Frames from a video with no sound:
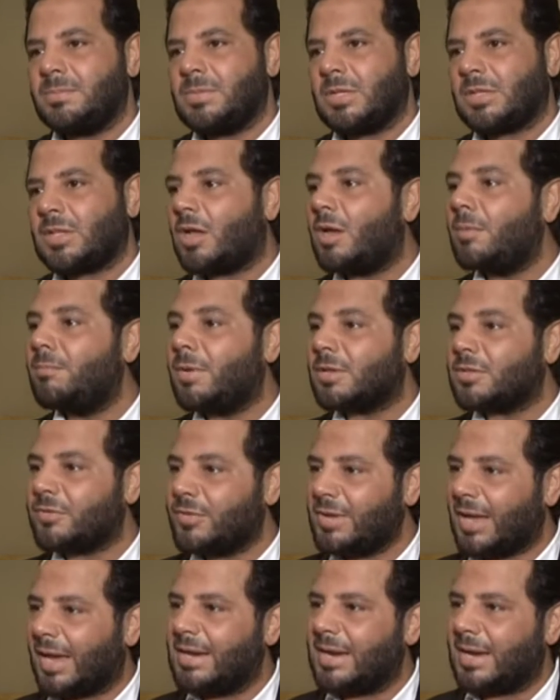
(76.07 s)
يتخبط
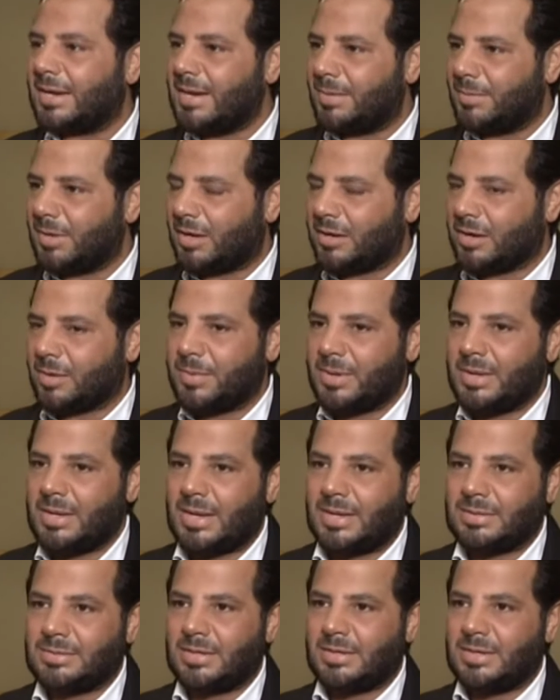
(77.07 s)
في الإعلام العربي
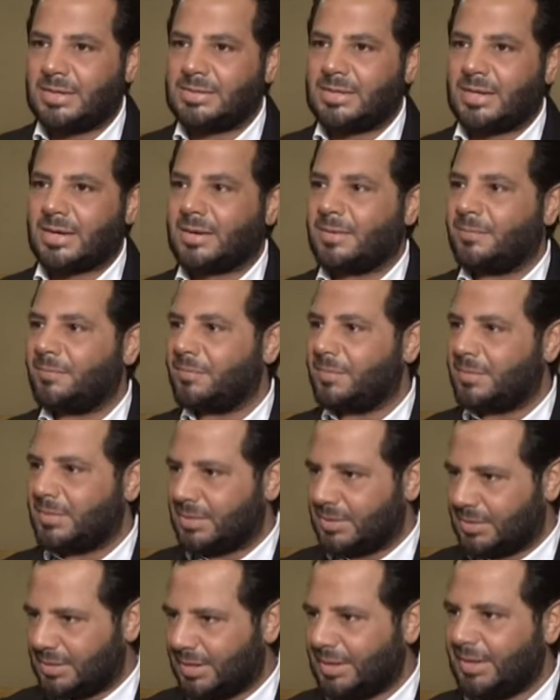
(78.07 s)
حتى نقدر
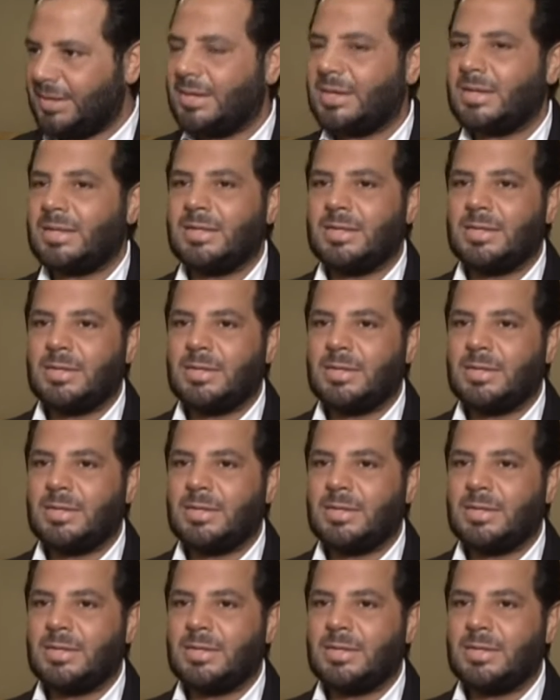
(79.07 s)
نحن